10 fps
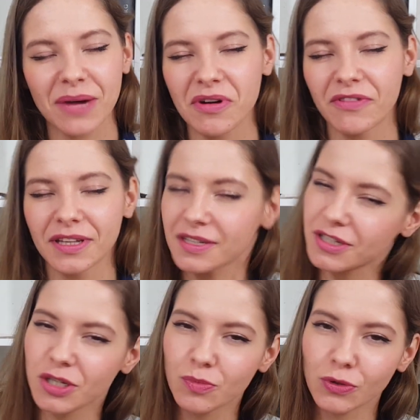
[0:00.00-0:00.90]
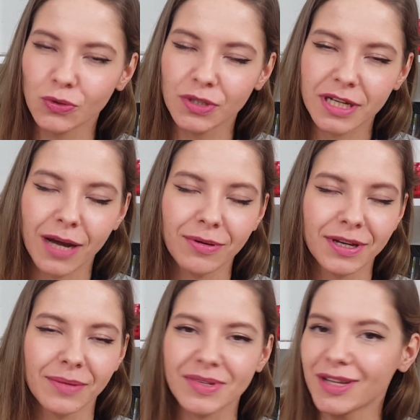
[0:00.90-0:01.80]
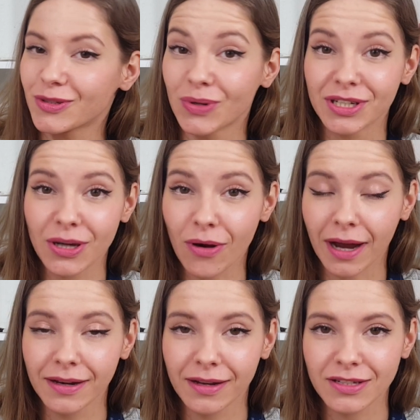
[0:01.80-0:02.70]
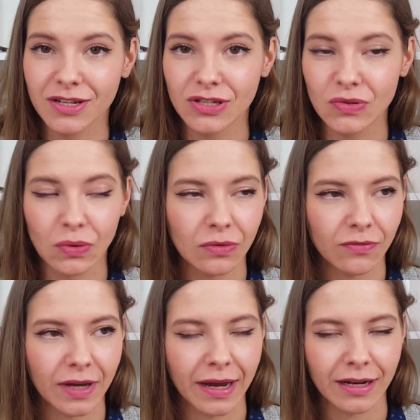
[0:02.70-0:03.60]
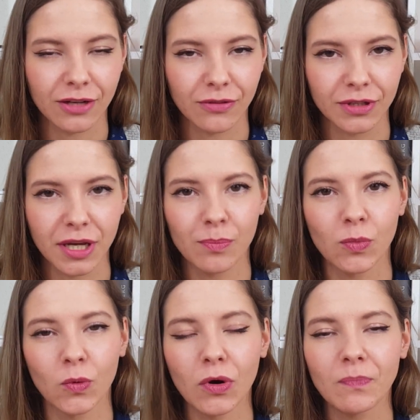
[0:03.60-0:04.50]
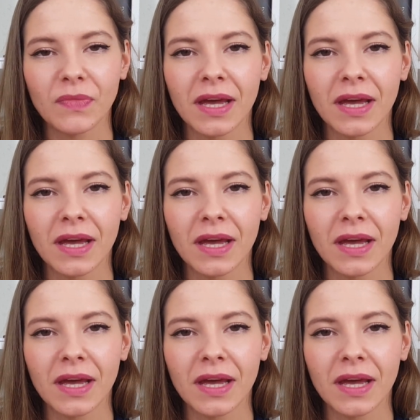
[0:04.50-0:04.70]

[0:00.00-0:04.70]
Aber wenn ich dieses Buch durch habe, gibt es natürlich auch keine Rezension, wie eigentlich von jedem Buch.